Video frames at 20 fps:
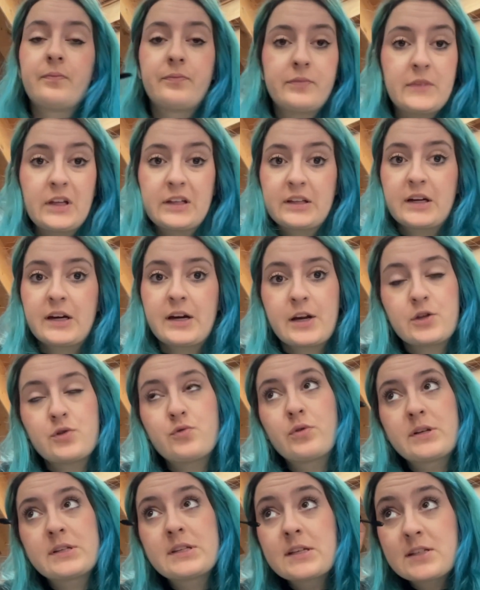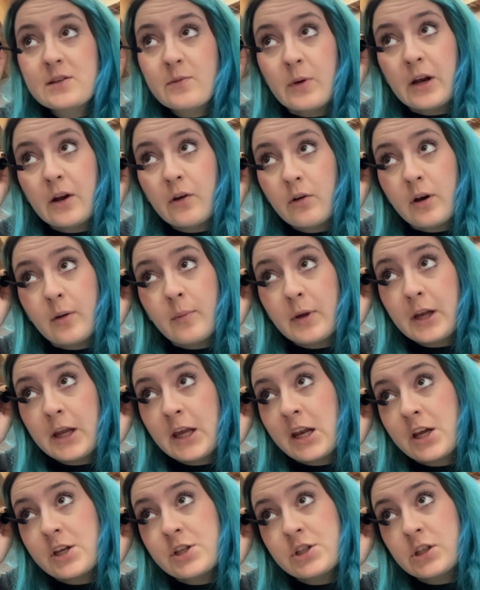da tenere giù che stesse bene con la mia
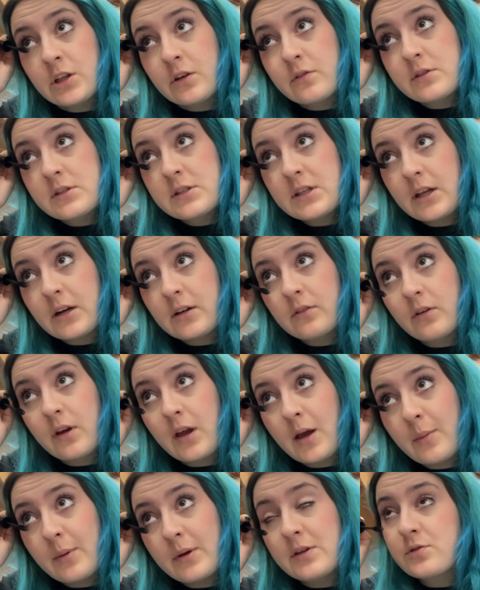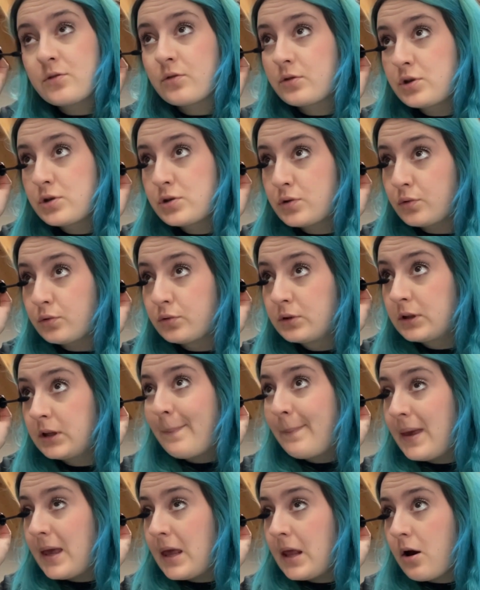ricrescita considerando che i capelli sono distrutti
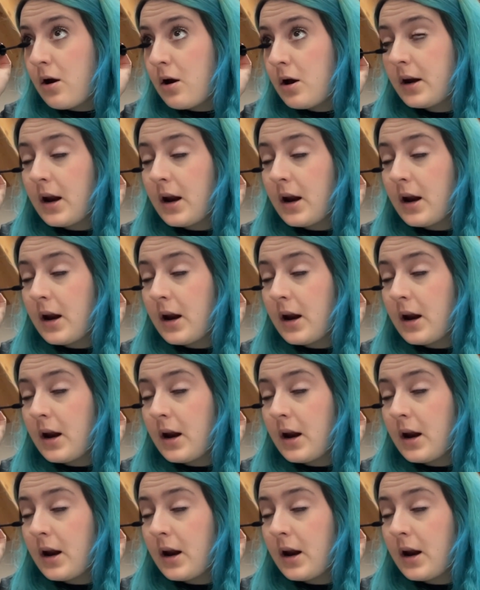però